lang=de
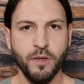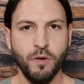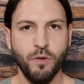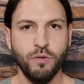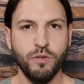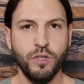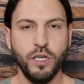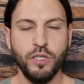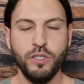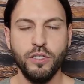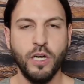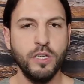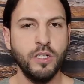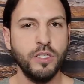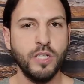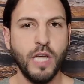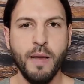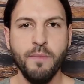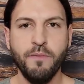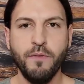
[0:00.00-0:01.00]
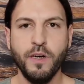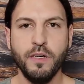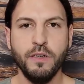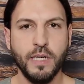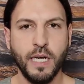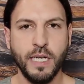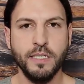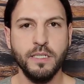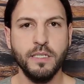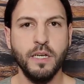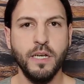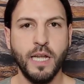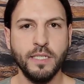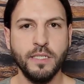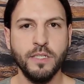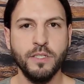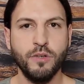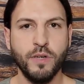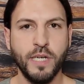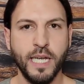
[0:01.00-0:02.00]
Und der Richter hat das einfach ganz
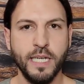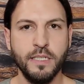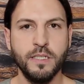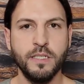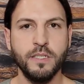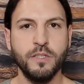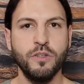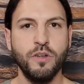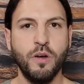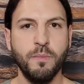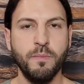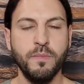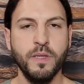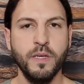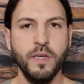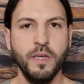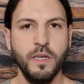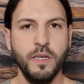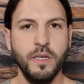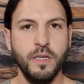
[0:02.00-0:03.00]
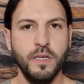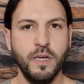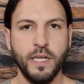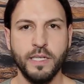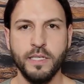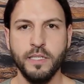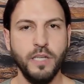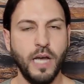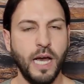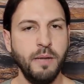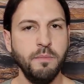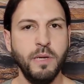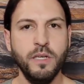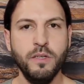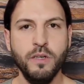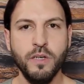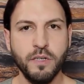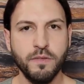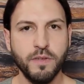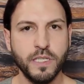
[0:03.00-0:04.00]
gelassen zur Kenntnis genommen, hat nicht
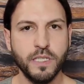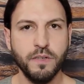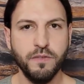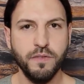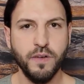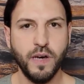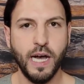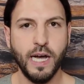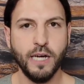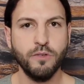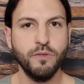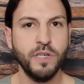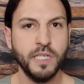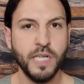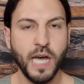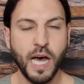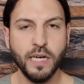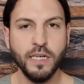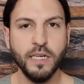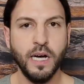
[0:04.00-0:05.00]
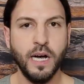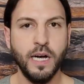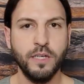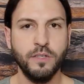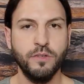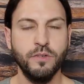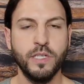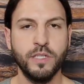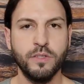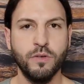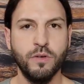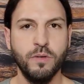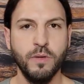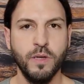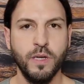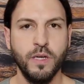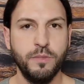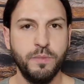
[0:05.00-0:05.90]
einmal irgendwas gefragt oder nachgehakt oder so.